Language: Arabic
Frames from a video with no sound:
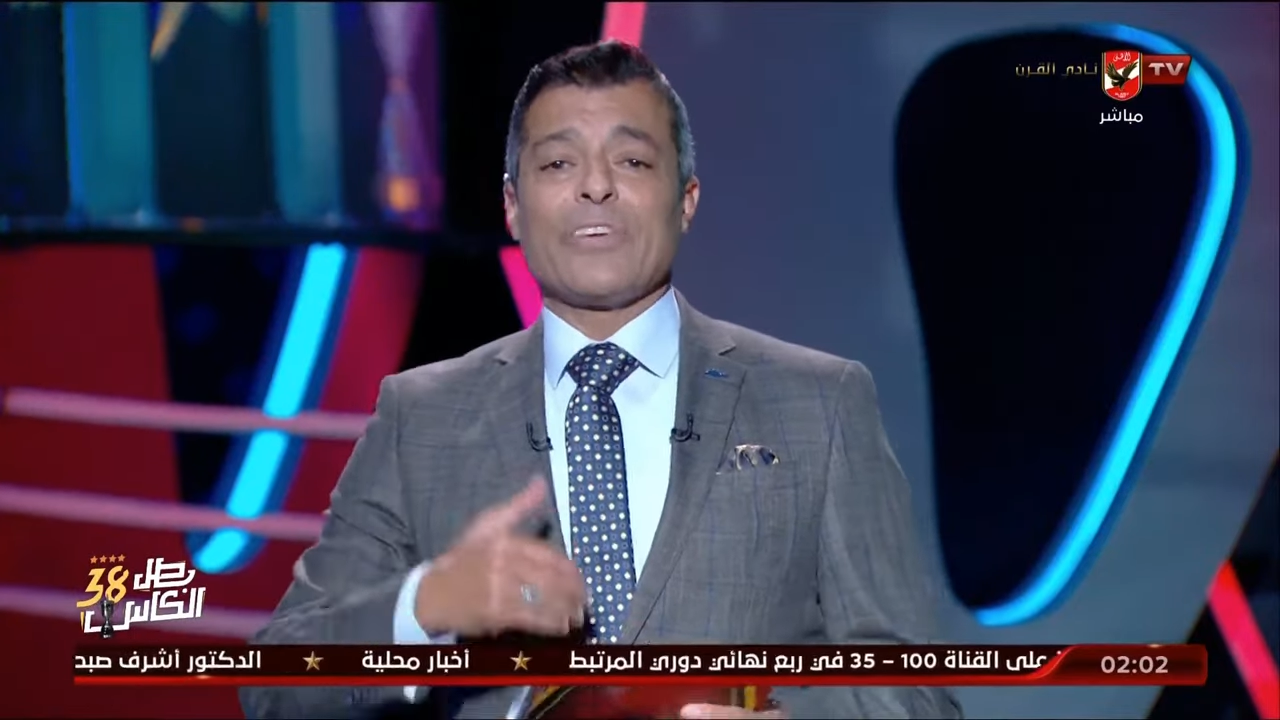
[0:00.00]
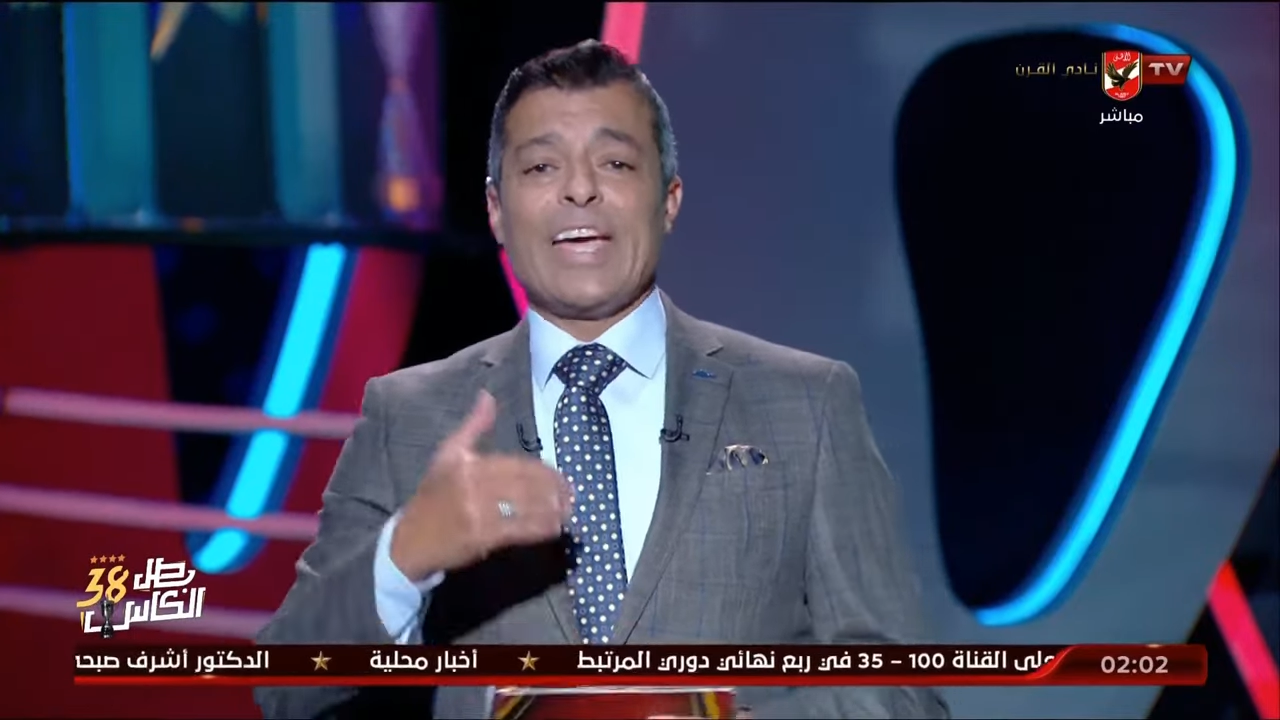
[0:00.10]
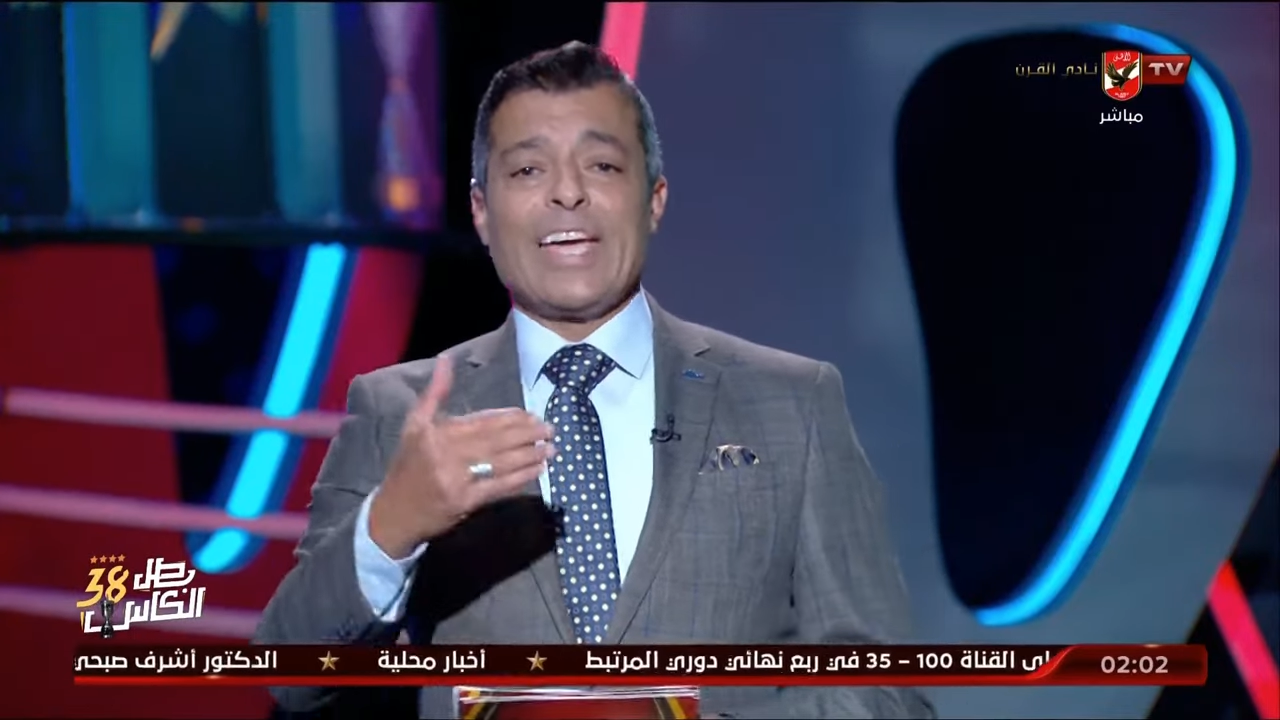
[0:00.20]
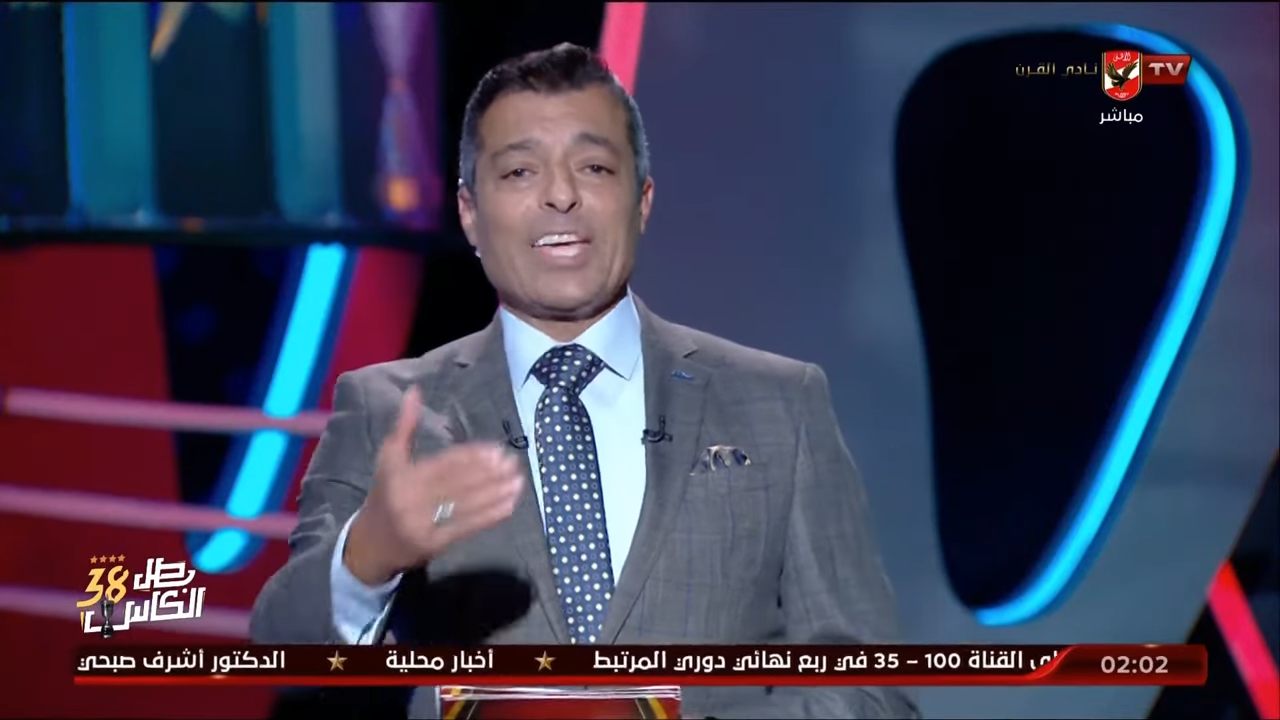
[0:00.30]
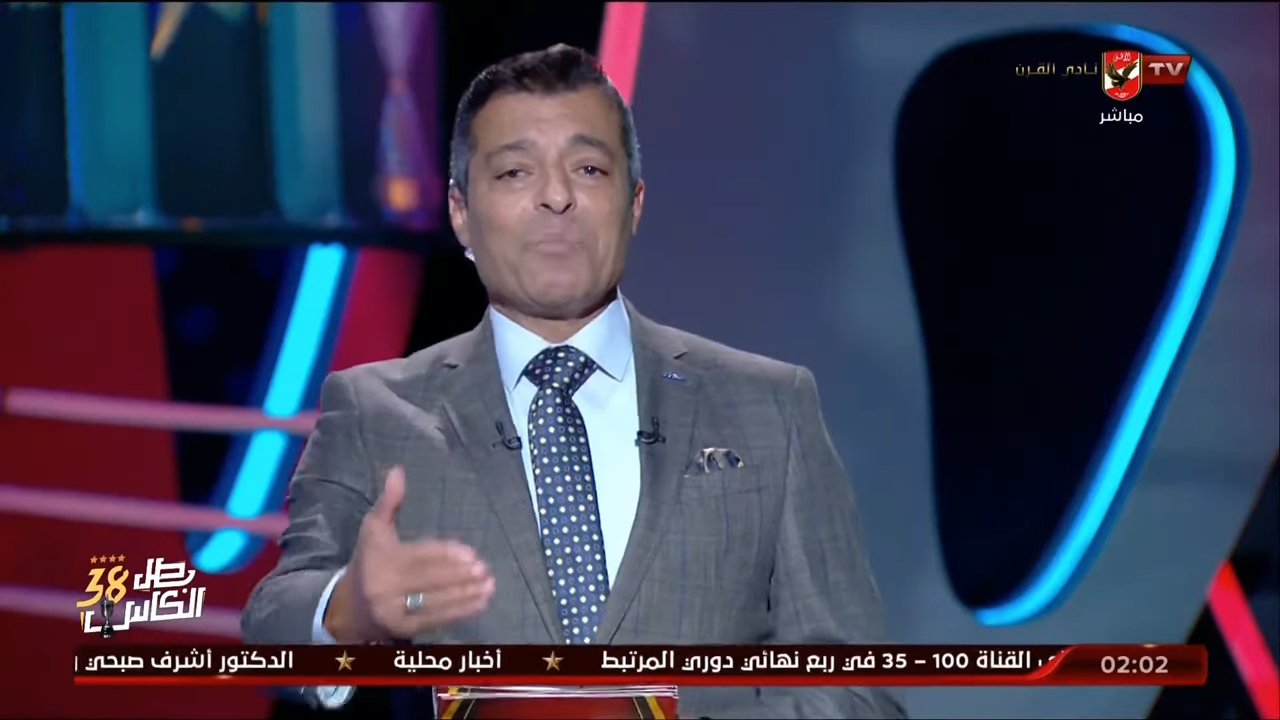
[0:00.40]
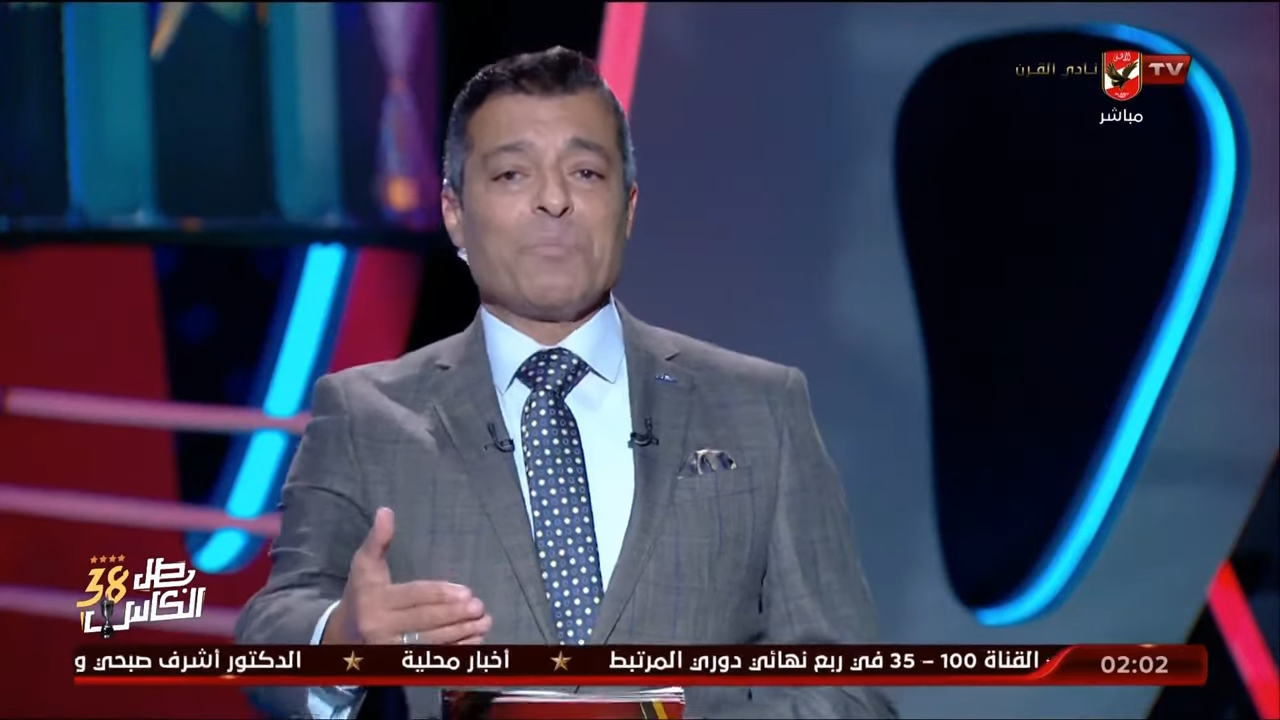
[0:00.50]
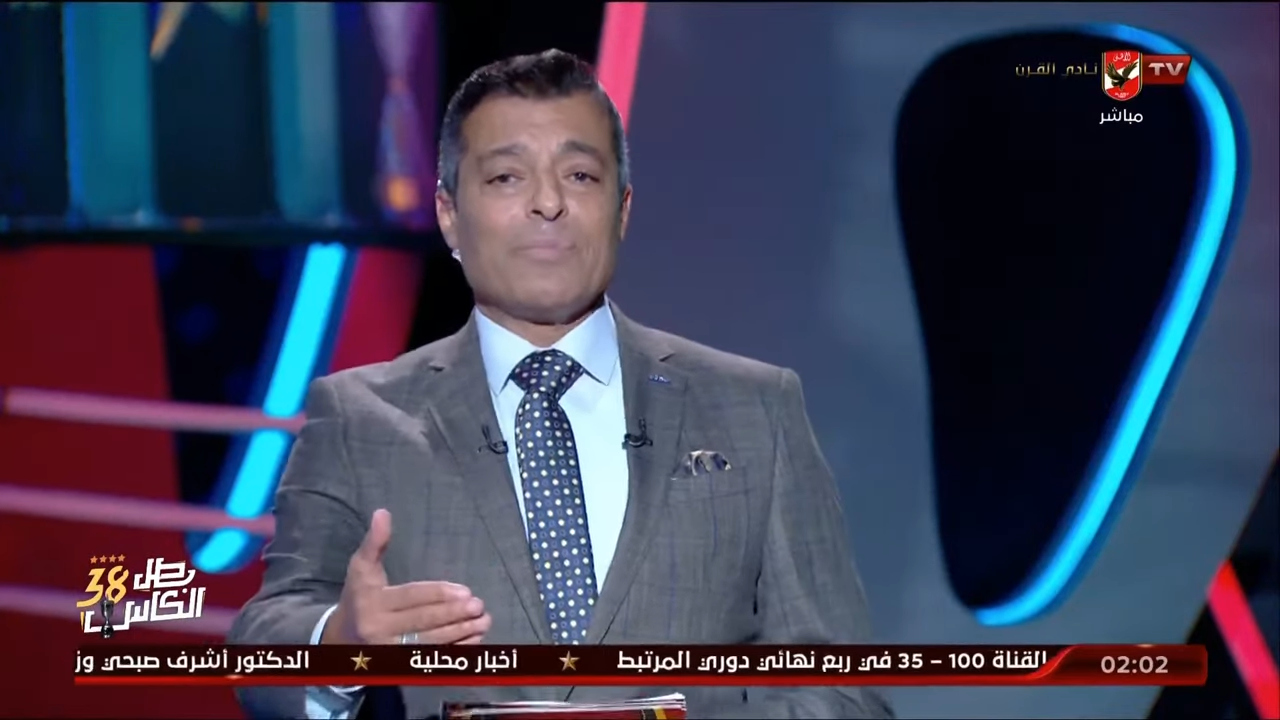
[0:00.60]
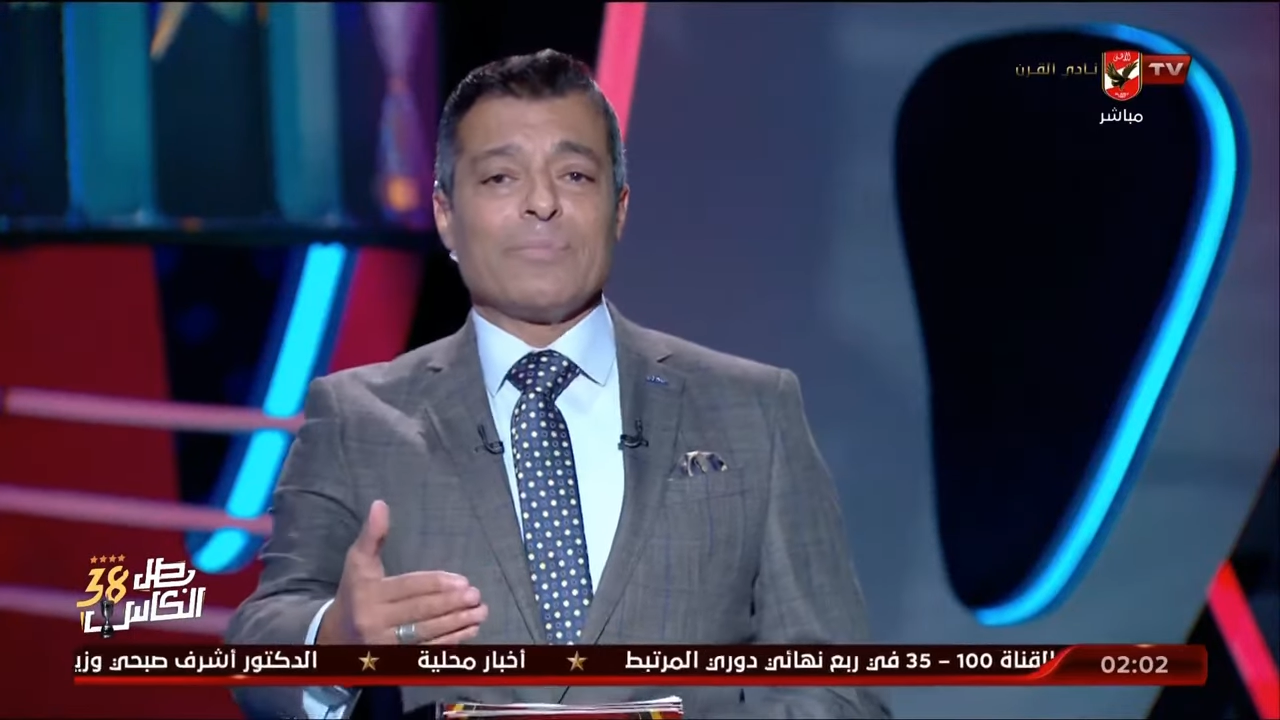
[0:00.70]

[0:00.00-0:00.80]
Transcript: يهاجم